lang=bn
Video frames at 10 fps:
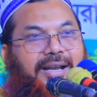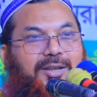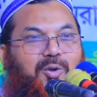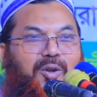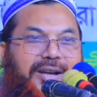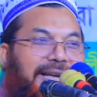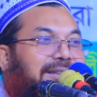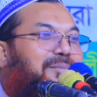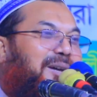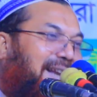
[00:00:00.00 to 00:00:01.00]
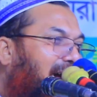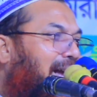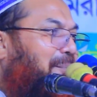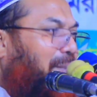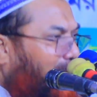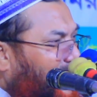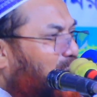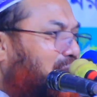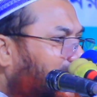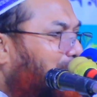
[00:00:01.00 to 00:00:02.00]
এই জন্য এতিমেরা বিভিন্ন
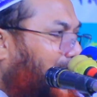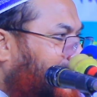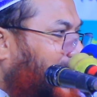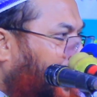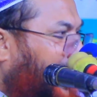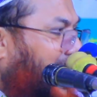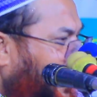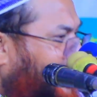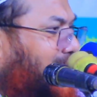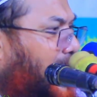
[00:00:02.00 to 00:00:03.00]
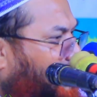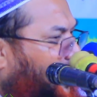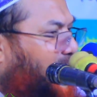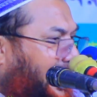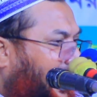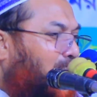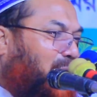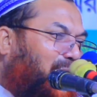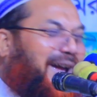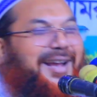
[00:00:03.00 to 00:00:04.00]
সিপা সাপায় রাস্তার মোড়ে
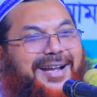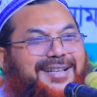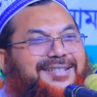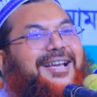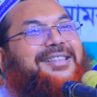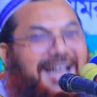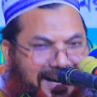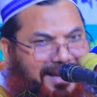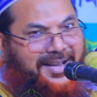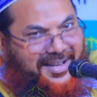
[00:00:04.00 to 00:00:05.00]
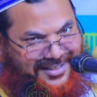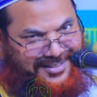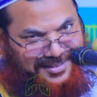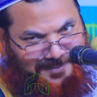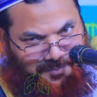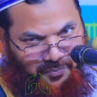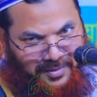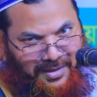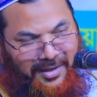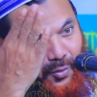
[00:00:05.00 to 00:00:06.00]
কোনায় কাঁচে দাঁড়াই আছে
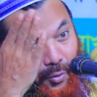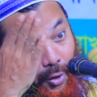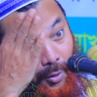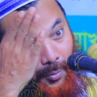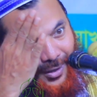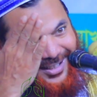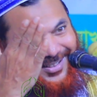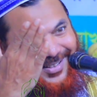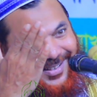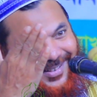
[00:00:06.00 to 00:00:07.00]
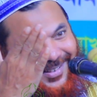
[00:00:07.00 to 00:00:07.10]
তো খবর আছে